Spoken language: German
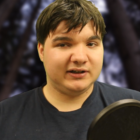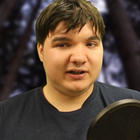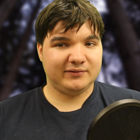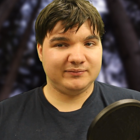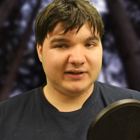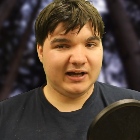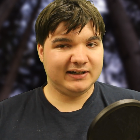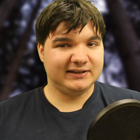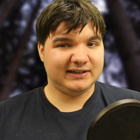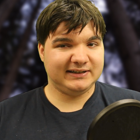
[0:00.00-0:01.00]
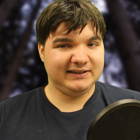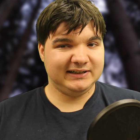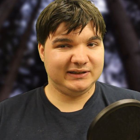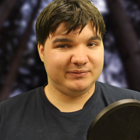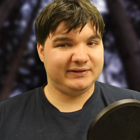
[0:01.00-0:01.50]
Ursache, dass
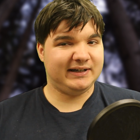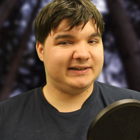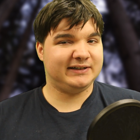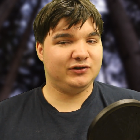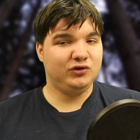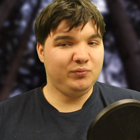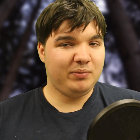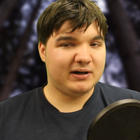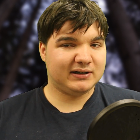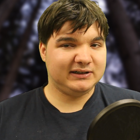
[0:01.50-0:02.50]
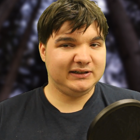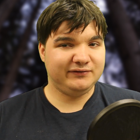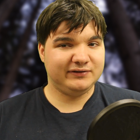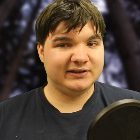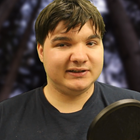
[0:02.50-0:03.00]
die sehr, sehr
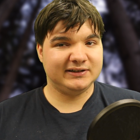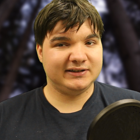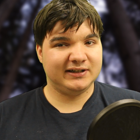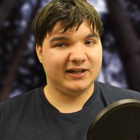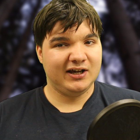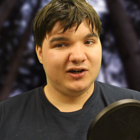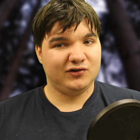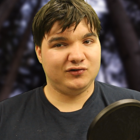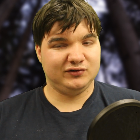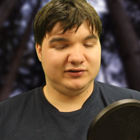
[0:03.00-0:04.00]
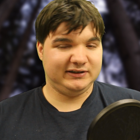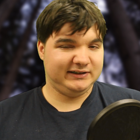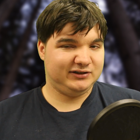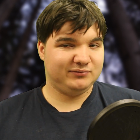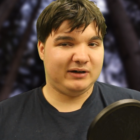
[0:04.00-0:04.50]
hyperaktiv sind und
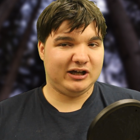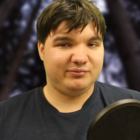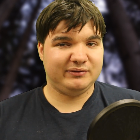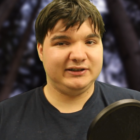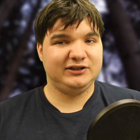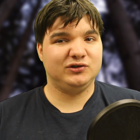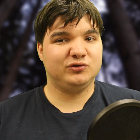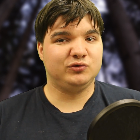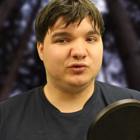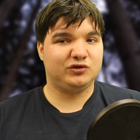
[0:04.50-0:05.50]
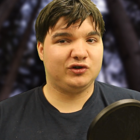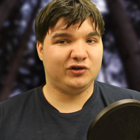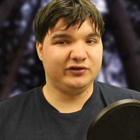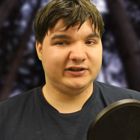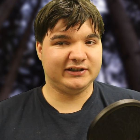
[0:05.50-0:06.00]
dich zum Beispiel nicht so gut
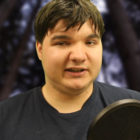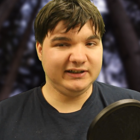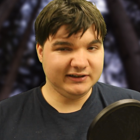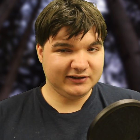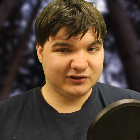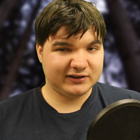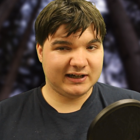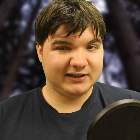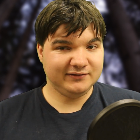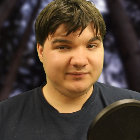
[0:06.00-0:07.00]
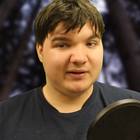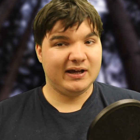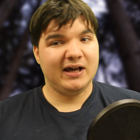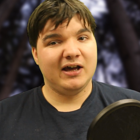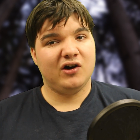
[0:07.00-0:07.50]
konzentrieren kann.
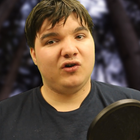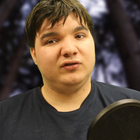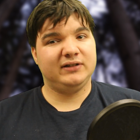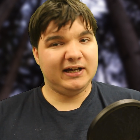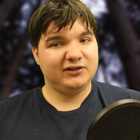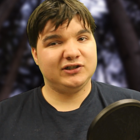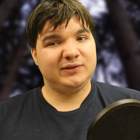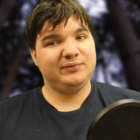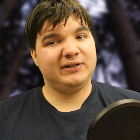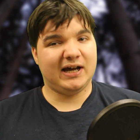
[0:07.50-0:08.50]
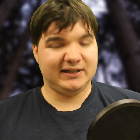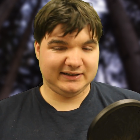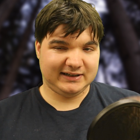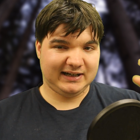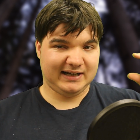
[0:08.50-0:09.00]
Und dazu gibt es ja eine
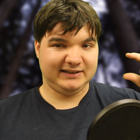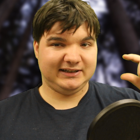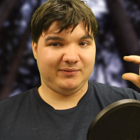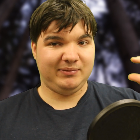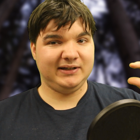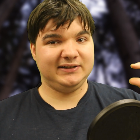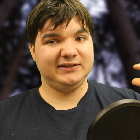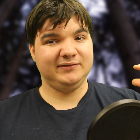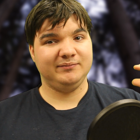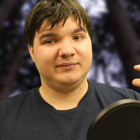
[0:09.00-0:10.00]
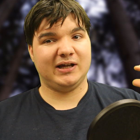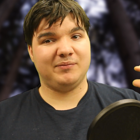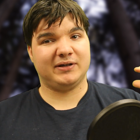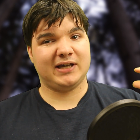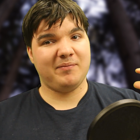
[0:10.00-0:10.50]
kleine Tablette,
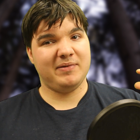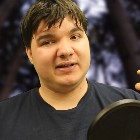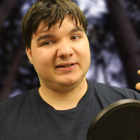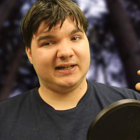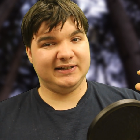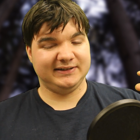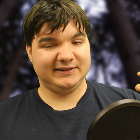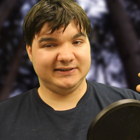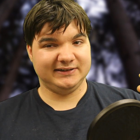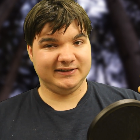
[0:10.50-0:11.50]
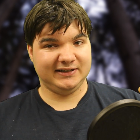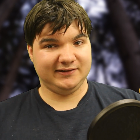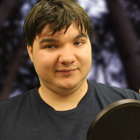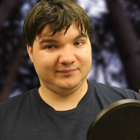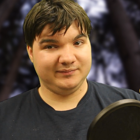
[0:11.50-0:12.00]
damit kann man das Ganze
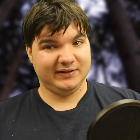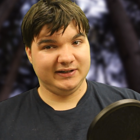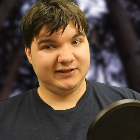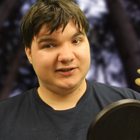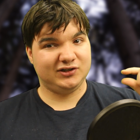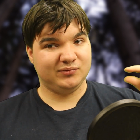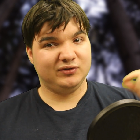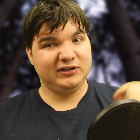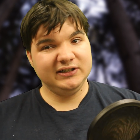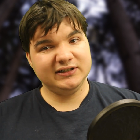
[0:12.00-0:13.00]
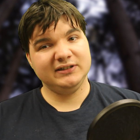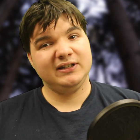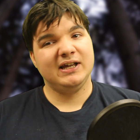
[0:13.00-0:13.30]
ähm, stimulieren.